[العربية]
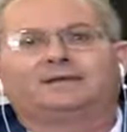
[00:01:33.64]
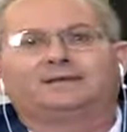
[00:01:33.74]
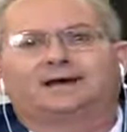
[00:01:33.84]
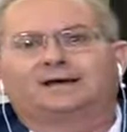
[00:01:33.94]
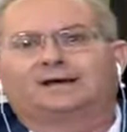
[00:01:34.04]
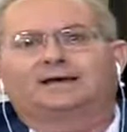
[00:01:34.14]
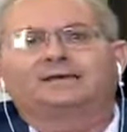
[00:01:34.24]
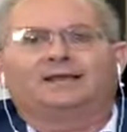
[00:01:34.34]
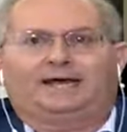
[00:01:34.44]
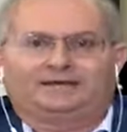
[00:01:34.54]
على
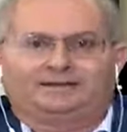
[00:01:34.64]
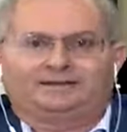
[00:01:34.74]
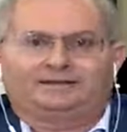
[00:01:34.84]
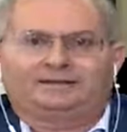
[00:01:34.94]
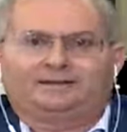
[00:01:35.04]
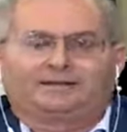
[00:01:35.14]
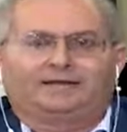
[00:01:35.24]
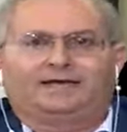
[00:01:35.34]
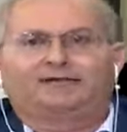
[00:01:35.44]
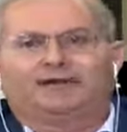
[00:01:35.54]
قيد الحياة
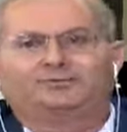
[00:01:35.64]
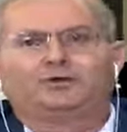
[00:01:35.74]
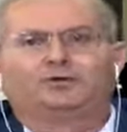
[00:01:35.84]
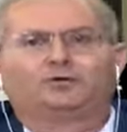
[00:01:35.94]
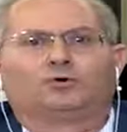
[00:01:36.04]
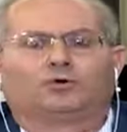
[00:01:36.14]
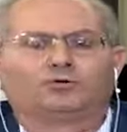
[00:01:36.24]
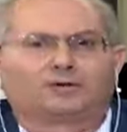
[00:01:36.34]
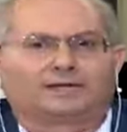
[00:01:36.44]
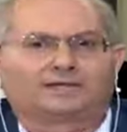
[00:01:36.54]
يعني اللي عم نقوله
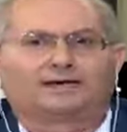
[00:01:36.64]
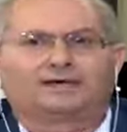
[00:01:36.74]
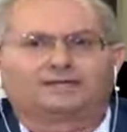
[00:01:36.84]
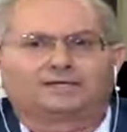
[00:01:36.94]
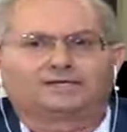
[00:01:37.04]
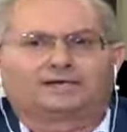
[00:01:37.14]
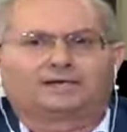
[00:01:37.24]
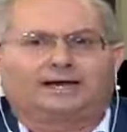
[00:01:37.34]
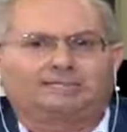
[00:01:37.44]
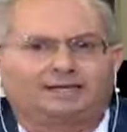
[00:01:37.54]
انه القطاع
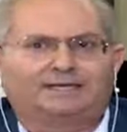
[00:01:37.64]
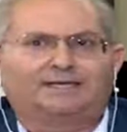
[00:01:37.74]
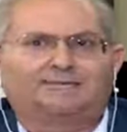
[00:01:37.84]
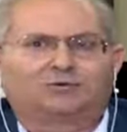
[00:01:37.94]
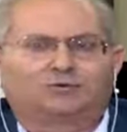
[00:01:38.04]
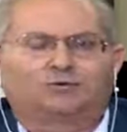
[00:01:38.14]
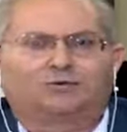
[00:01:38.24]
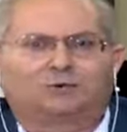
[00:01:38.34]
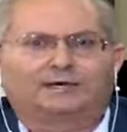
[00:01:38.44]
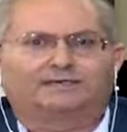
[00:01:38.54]
التجاري عمليا بده
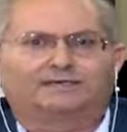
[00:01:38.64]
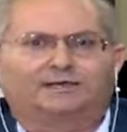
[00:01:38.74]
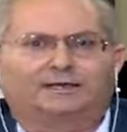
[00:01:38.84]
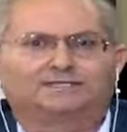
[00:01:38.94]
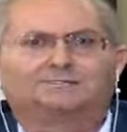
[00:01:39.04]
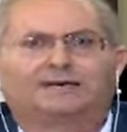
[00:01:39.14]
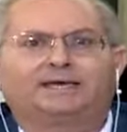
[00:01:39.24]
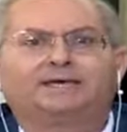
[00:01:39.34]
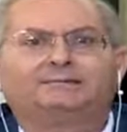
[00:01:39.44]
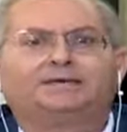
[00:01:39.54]
يكون واقف على
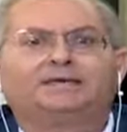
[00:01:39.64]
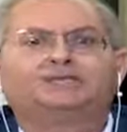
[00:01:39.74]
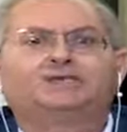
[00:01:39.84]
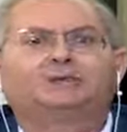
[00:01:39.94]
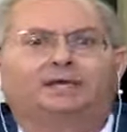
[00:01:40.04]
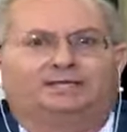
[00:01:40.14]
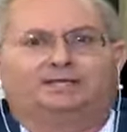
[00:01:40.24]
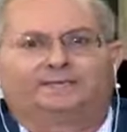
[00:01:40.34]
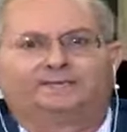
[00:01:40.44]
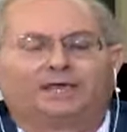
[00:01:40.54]
اصبعين من اجر
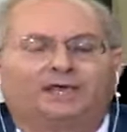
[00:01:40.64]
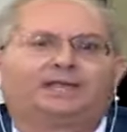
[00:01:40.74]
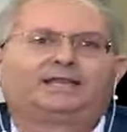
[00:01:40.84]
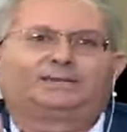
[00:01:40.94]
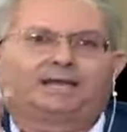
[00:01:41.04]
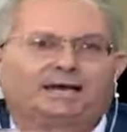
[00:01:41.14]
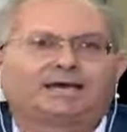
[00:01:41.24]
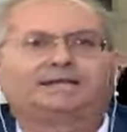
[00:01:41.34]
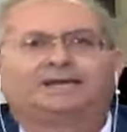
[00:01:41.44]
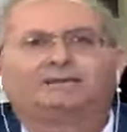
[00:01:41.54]
وحده انما
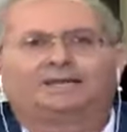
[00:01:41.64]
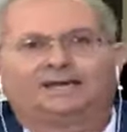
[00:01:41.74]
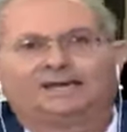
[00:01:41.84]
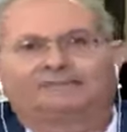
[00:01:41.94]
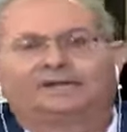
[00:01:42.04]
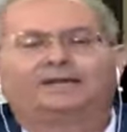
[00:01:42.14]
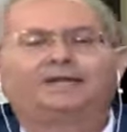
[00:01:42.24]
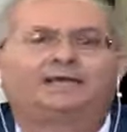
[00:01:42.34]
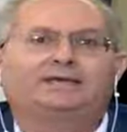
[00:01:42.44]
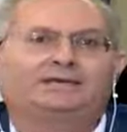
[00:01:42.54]
الاخطر من هيك من
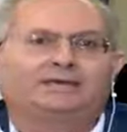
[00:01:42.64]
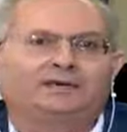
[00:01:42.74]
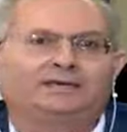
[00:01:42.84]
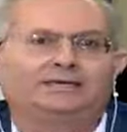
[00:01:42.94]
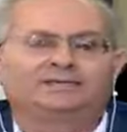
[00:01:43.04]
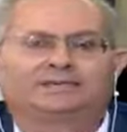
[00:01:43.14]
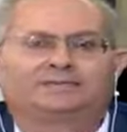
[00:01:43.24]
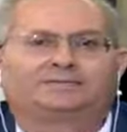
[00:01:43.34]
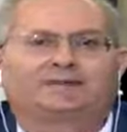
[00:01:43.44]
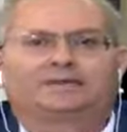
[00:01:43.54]
الناحيه النوعيه
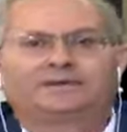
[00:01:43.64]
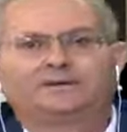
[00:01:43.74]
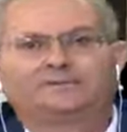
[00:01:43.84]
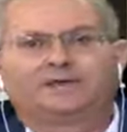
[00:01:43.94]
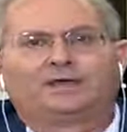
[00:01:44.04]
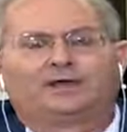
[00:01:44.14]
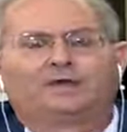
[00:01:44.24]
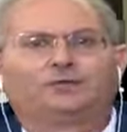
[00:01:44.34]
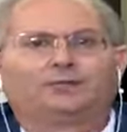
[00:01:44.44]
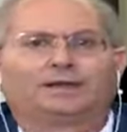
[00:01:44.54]
استاذ فادي
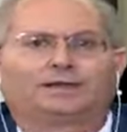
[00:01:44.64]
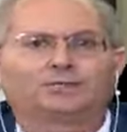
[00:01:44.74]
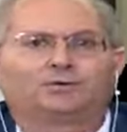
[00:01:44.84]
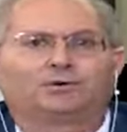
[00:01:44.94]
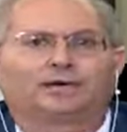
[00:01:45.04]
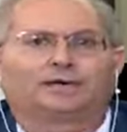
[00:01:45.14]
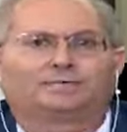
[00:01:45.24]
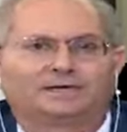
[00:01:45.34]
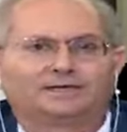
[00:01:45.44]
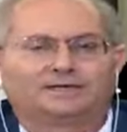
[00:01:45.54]
انه بالاشهر
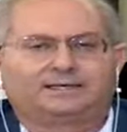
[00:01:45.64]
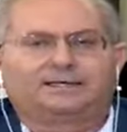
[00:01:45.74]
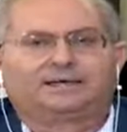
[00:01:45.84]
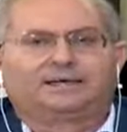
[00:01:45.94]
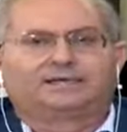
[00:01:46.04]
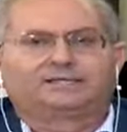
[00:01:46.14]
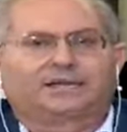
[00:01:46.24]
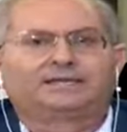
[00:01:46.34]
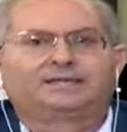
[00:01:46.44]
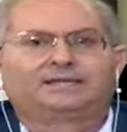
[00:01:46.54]
الماضيه
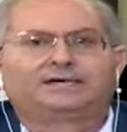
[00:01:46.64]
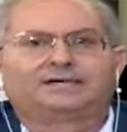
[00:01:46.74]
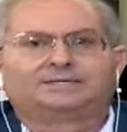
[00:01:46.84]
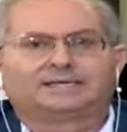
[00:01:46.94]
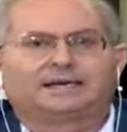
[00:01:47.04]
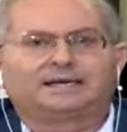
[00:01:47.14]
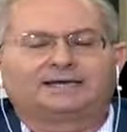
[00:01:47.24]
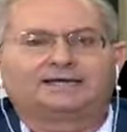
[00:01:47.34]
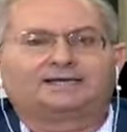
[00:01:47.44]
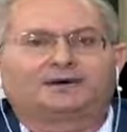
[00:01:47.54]
شهدنا
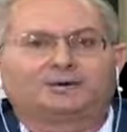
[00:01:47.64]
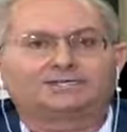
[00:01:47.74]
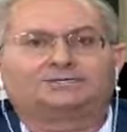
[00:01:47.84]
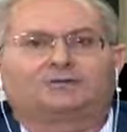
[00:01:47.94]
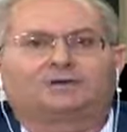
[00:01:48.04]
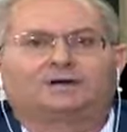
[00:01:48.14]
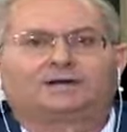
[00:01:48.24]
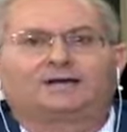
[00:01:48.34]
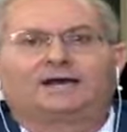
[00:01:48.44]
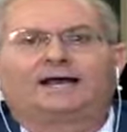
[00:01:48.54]
ظاهرة توسع
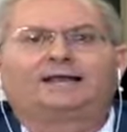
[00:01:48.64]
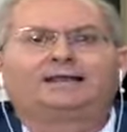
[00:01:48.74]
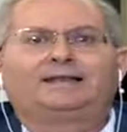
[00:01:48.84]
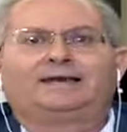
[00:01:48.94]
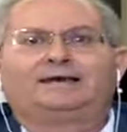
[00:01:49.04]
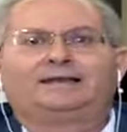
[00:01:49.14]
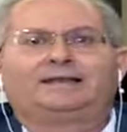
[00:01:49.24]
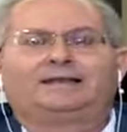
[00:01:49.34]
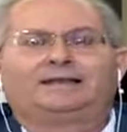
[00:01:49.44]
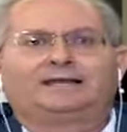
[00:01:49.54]

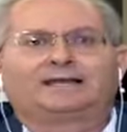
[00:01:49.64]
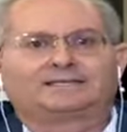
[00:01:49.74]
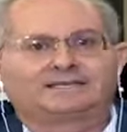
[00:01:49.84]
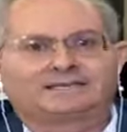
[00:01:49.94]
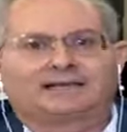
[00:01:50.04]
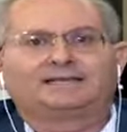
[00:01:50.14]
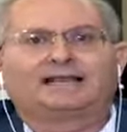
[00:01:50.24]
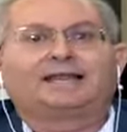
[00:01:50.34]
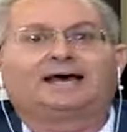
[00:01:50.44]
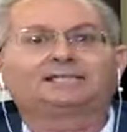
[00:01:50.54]

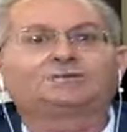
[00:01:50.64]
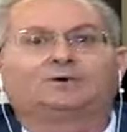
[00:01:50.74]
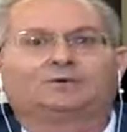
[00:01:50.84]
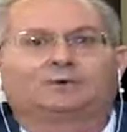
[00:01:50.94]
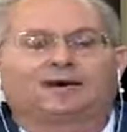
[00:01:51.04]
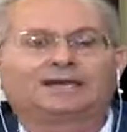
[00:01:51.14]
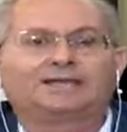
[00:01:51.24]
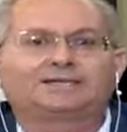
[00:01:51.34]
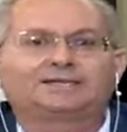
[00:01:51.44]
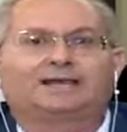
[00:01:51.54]
الاقتصاد الأسود
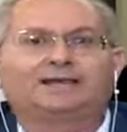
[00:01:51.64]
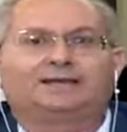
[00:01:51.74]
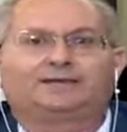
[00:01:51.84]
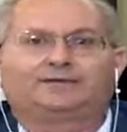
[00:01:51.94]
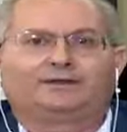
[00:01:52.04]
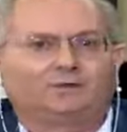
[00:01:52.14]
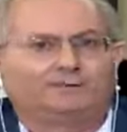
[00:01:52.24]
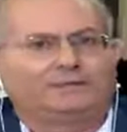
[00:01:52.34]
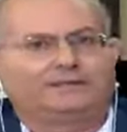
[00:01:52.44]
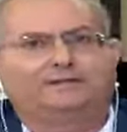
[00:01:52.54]
وغير الشرعي في
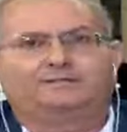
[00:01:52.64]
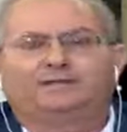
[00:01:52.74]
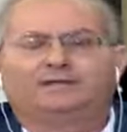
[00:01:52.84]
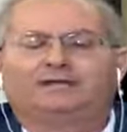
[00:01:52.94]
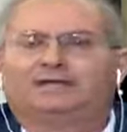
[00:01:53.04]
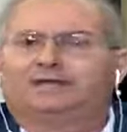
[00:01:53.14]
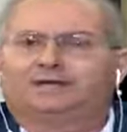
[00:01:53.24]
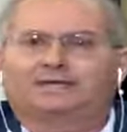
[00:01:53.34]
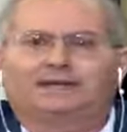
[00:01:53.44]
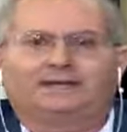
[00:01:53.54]
لبنان من
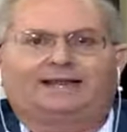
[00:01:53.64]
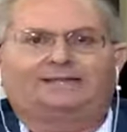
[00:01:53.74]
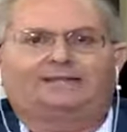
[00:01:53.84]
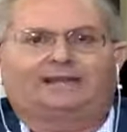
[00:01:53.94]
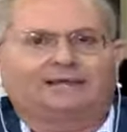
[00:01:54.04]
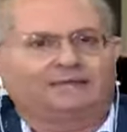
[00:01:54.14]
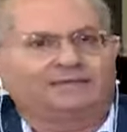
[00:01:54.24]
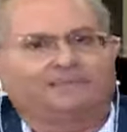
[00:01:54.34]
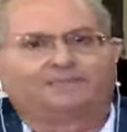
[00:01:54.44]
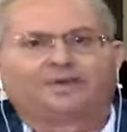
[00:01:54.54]
آه، خلال
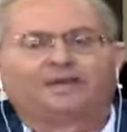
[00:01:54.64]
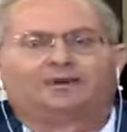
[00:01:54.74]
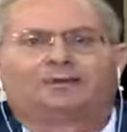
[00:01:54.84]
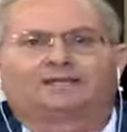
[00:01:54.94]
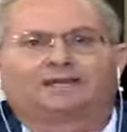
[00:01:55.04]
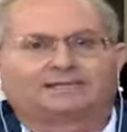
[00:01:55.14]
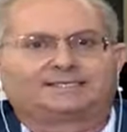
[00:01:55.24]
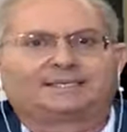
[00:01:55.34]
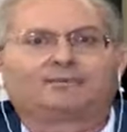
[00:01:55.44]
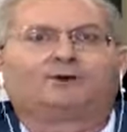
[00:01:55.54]
التهريب
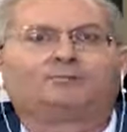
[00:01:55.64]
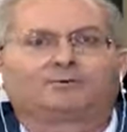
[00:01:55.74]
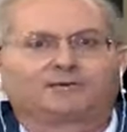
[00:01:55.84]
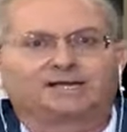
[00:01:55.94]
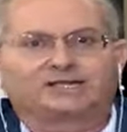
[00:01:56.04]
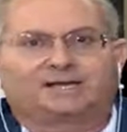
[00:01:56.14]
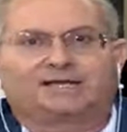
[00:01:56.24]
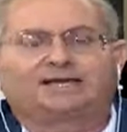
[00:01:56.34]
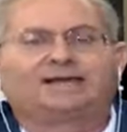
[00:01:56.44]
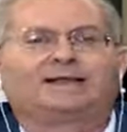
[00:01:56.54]
والتخزين
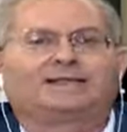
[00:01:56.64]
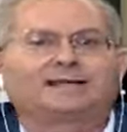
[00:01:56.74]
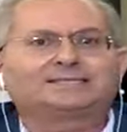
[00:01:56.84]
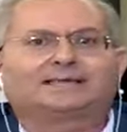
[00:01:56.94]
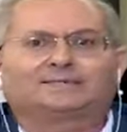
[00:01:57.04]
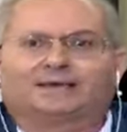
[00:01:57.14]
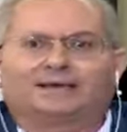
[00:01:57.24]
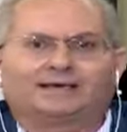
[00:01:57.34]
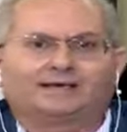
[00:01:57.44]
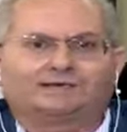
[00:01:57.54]
والمتاجرة اللي للأسف
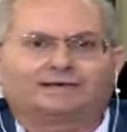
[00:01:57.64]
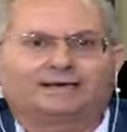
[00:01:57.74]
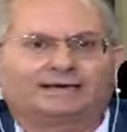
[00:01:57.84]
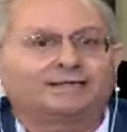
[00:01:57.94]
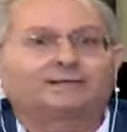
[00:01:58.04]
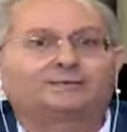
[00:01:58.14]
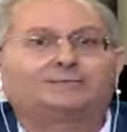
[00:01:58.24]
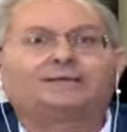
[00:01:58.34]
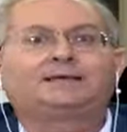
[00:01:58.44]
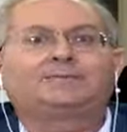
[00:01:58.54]
انخرط فيها عدد
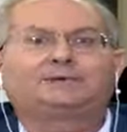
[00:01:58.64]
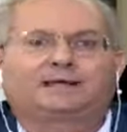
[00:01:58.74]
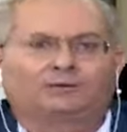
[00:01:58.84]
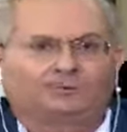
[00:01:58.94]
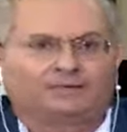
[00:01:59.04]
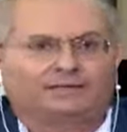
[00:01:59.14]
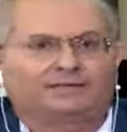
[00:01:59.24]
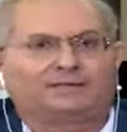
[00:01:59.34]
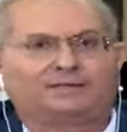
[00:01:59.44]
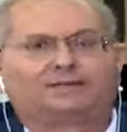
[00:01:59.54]
كبير من
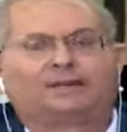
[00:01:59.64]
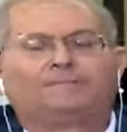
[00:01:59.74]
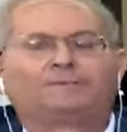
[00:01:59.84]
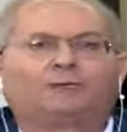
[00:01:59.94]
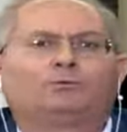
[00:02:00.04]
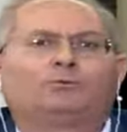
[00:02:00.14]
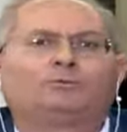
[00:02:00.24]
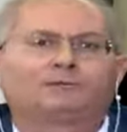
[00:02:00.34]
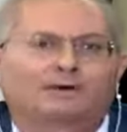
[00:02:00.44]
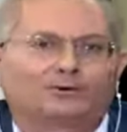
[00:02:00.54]
اللبنانيين
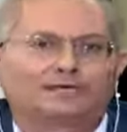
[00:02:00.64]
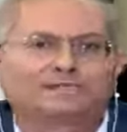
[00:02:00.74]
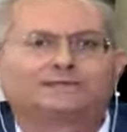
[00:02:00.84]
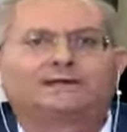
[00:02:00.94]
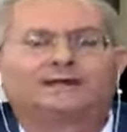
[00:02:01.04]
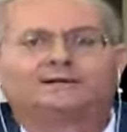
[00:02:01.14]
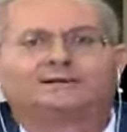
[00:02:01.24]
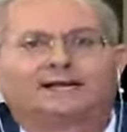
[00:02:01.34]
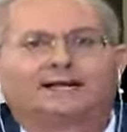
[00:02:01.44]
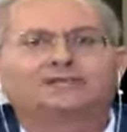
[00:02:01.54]
وبالتوازي
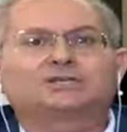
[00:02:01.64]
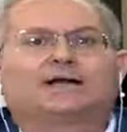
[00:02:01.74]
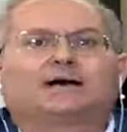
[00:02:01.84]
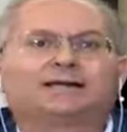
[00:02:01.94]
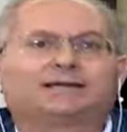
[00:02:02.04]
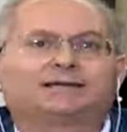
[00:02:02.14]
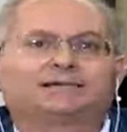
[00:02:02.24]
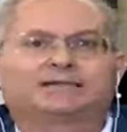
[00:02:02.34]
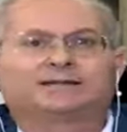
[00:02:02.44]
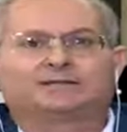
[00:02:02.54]
تراجع الاقتصاد